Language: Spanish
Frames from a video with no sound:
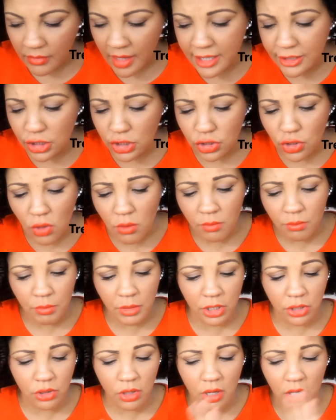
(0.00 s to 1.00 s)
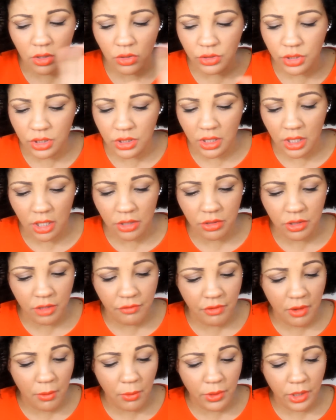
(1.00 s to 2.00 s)
Esos son mis dos acondicionadores
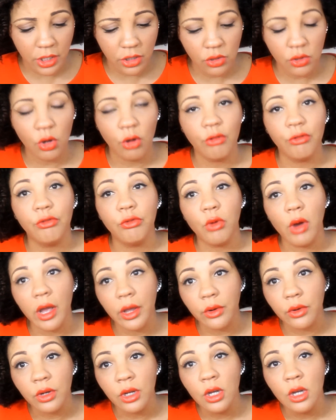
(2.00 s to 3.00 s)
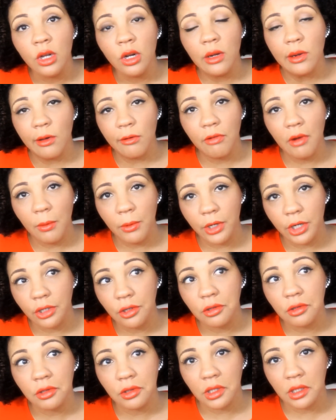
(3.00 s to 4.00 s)
favoritos o fueron los
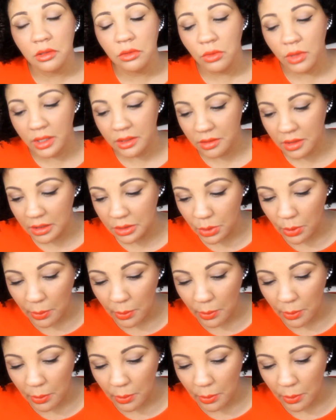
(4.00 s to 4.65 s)
favoritos durante el